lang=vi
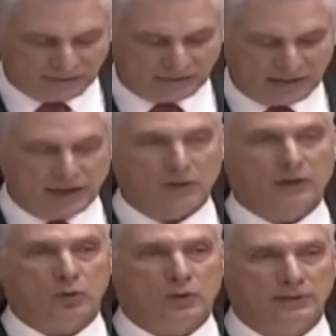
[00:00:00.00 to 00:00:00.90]

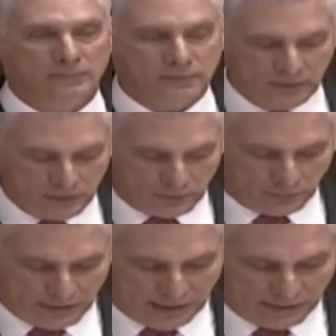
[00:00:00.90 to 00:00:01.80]
Garcia Rivera đã
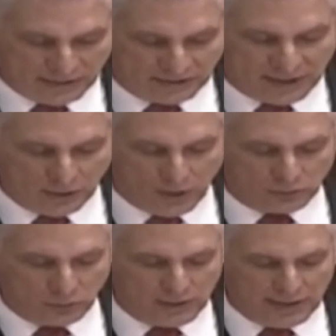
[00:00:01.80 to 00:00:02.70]
nhắc lại rằng Chủ
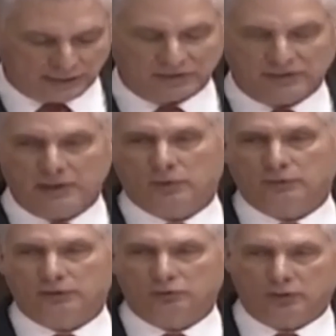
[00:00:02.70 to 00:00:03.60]
tịch Cuba gần
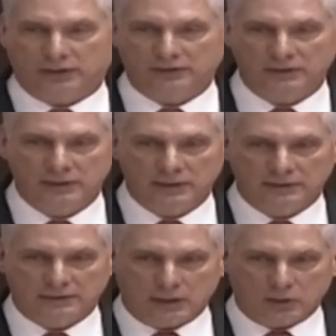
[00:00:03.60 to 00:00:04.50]
đây đã đến thăm
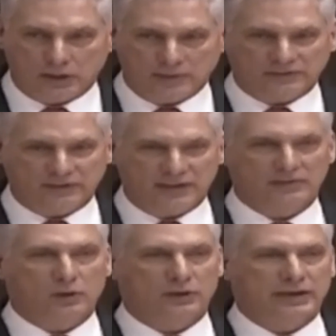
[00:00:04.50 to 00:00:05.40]
Moscow, nơi đã
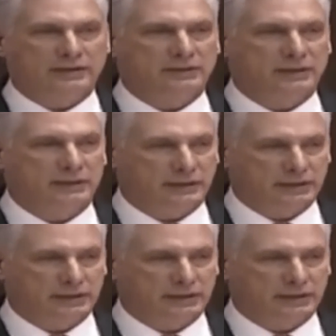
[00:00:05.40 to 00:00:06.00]
đạt được một số thỏa